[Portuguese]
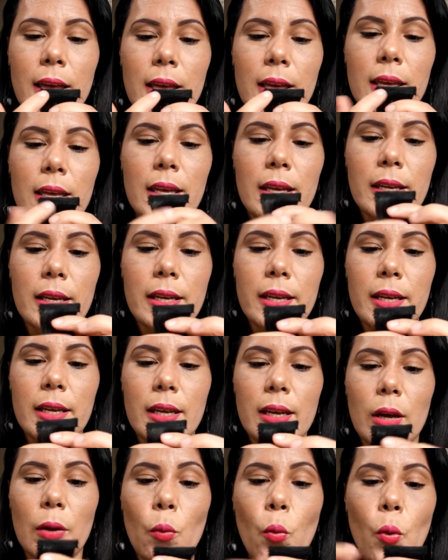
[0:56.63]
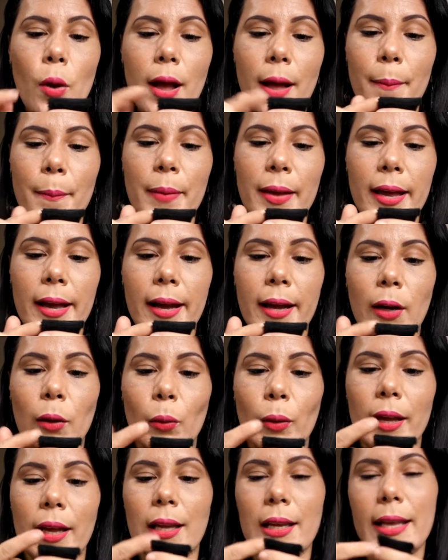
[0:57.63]
E o cabelo,
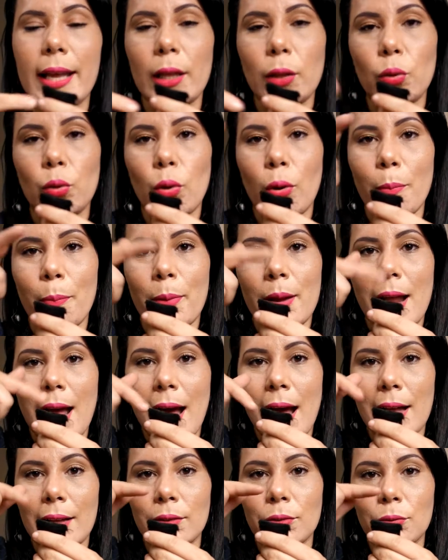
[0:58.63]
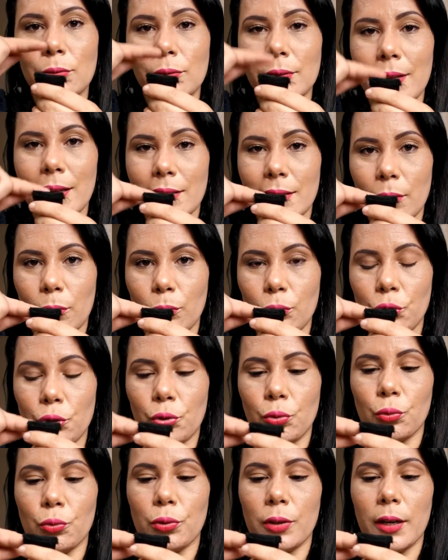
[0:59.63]
ele é dobrado nessa
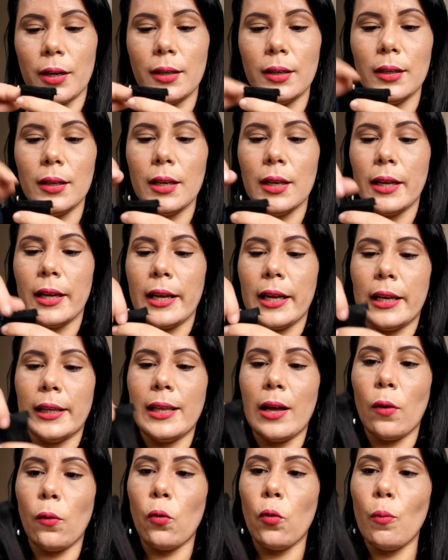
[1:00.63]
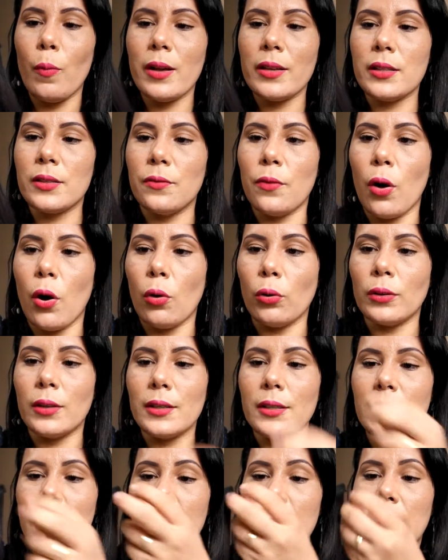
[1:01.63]
costura, ele dá algumas
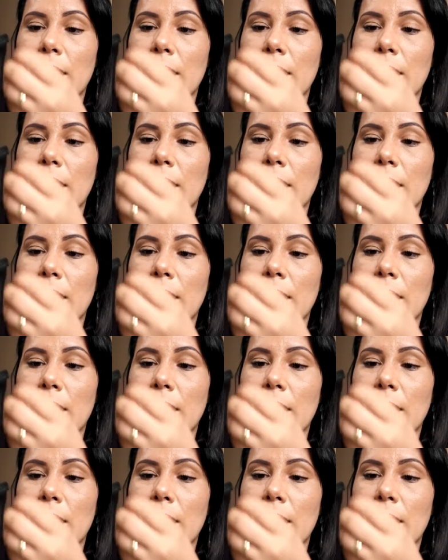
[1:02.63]
voltas.